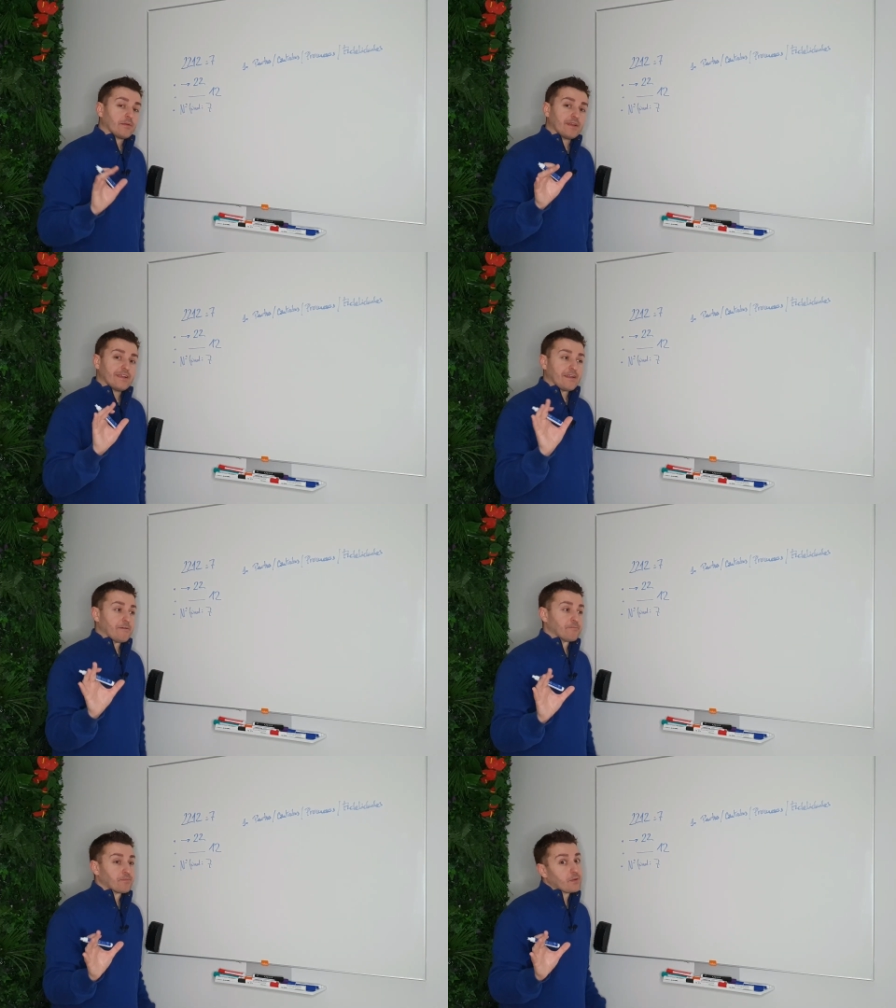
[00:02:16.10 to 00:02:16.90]

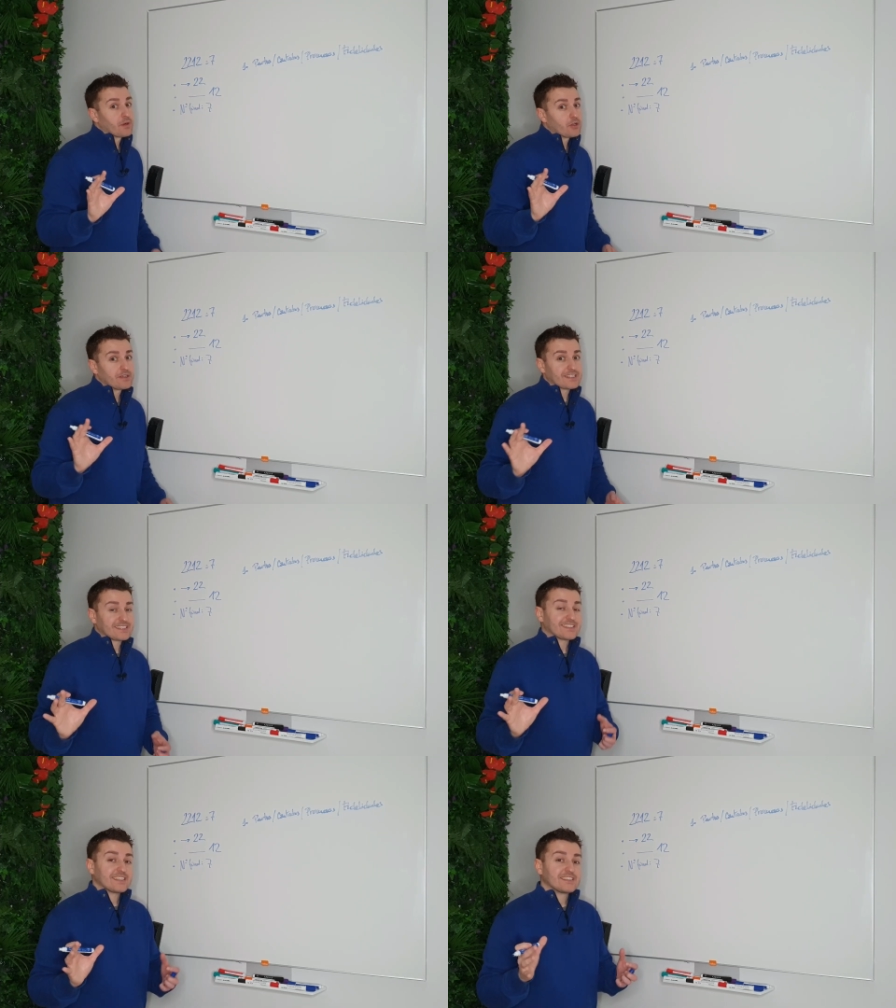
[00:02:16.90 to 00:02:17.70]
em, bueno,
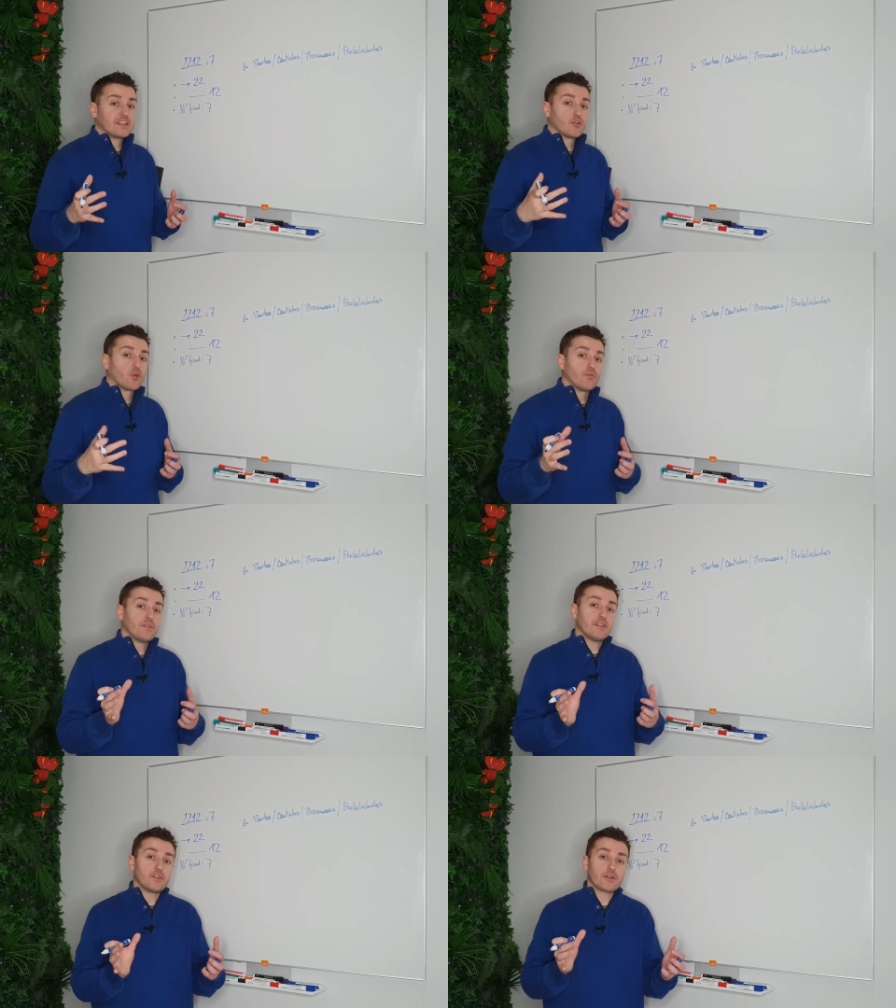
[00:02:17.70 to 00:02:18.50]
estás siendo
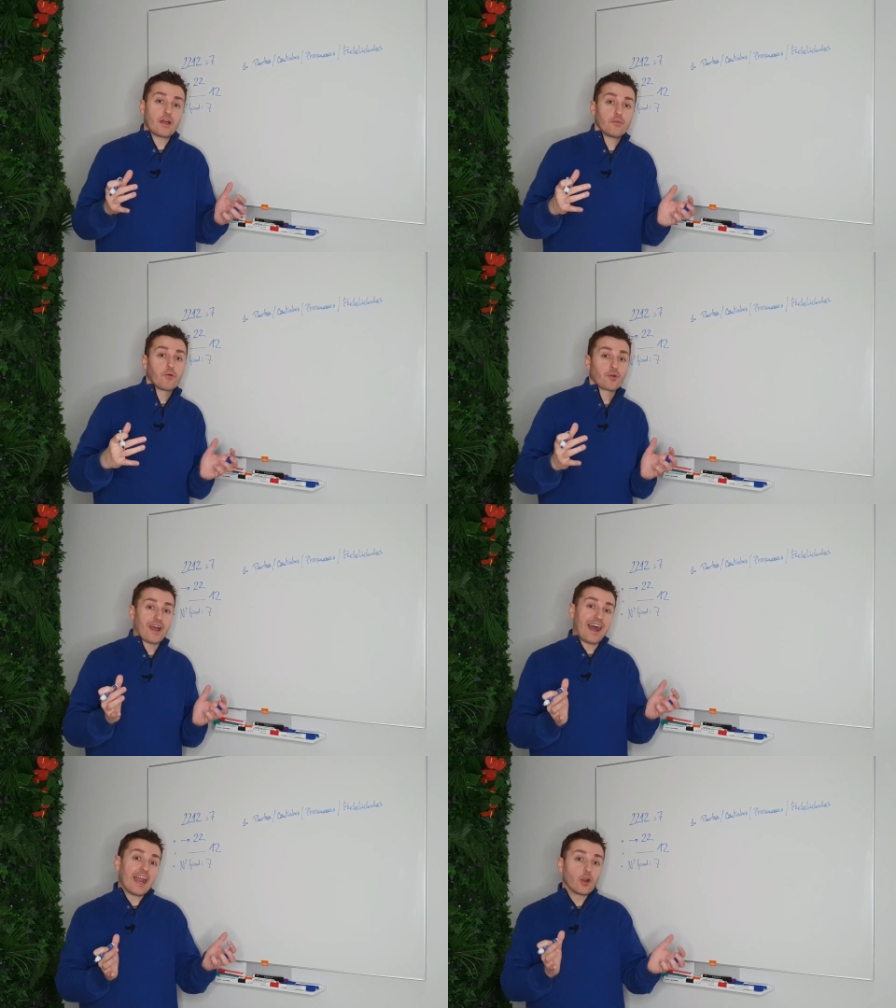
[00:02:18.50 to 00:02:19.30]
condicionado
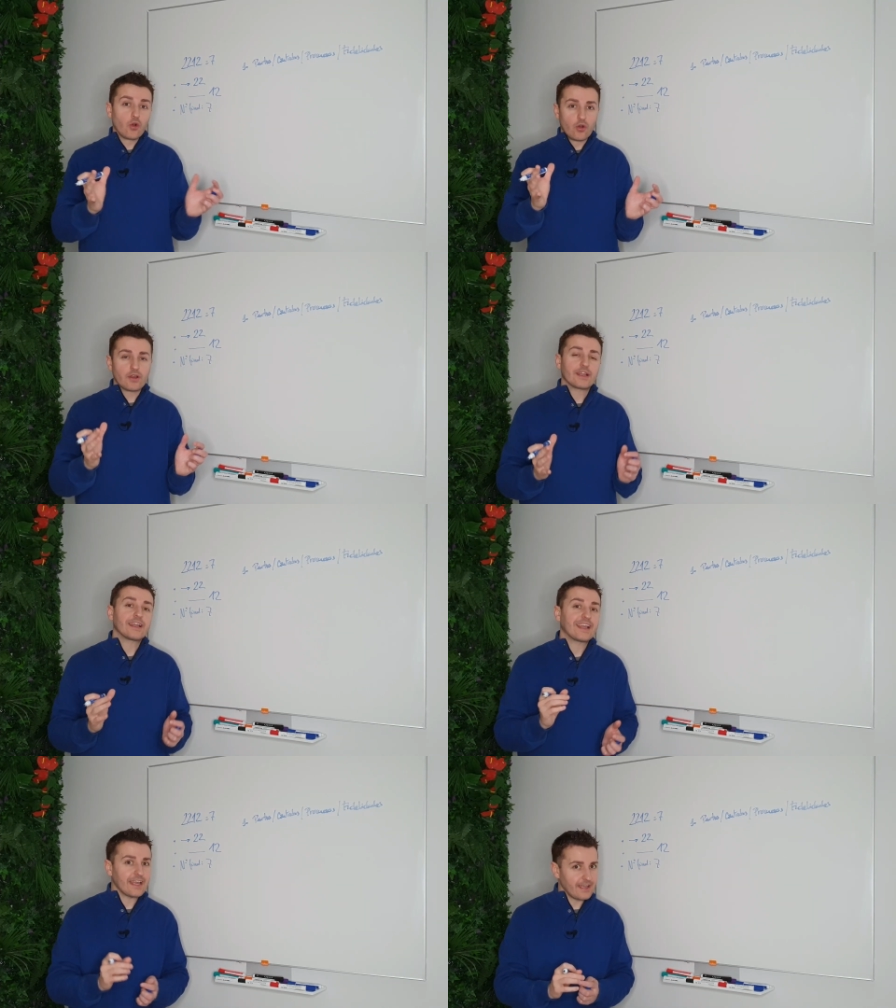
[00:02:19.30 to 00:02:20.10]
por algo
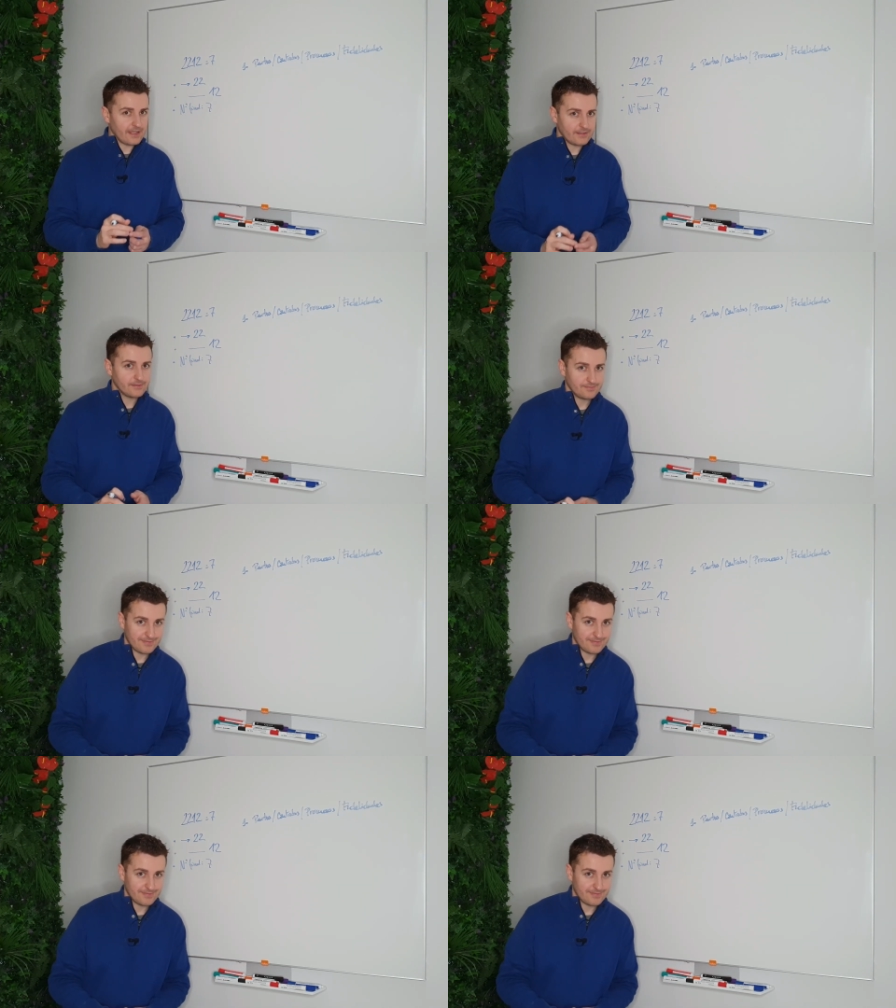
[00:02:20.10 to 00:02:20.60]
que,